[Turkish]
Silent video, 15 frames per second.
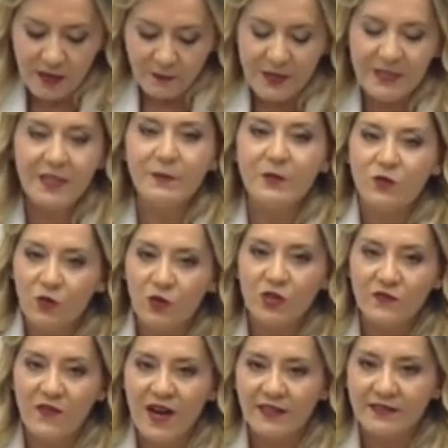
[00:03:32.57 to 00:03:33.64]
Bizde bir
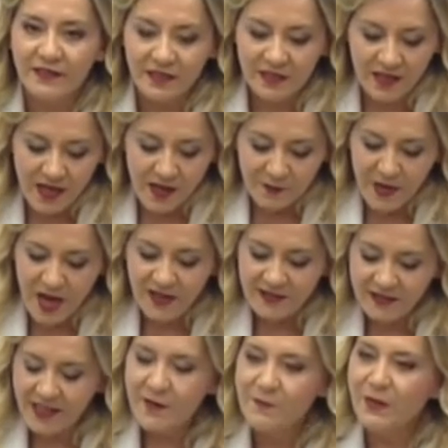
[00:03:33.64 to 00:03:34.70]
söz vardır. Bir
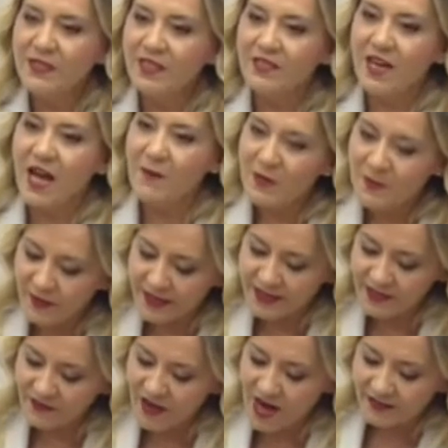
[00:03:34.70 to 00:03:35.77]
askerin basacağı bir
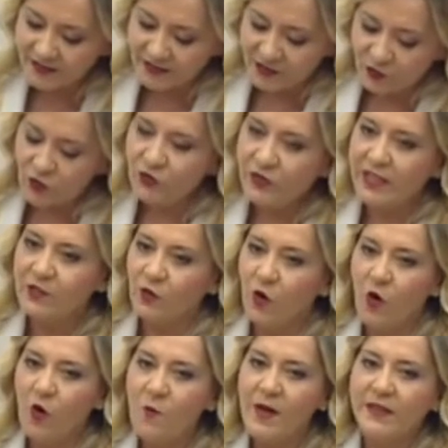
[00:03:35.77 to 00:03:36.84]
mayını vardır. Gün gelir
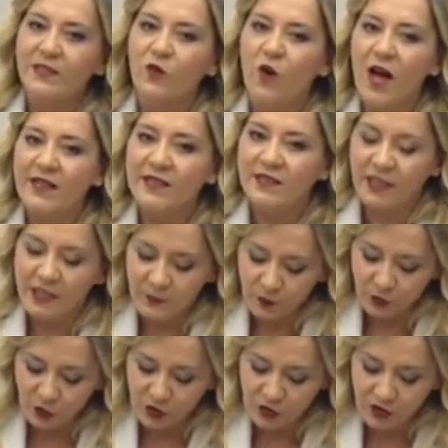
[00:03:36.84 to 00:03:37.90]
o mayın o askeri
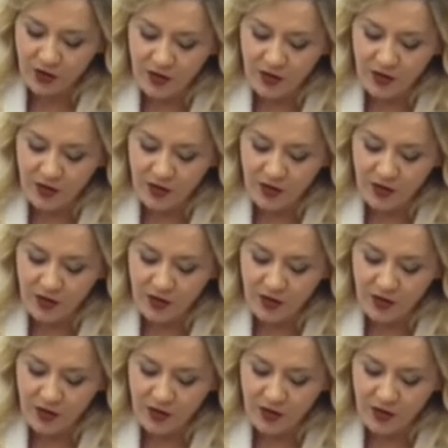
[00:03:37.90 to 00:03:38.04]
bulur.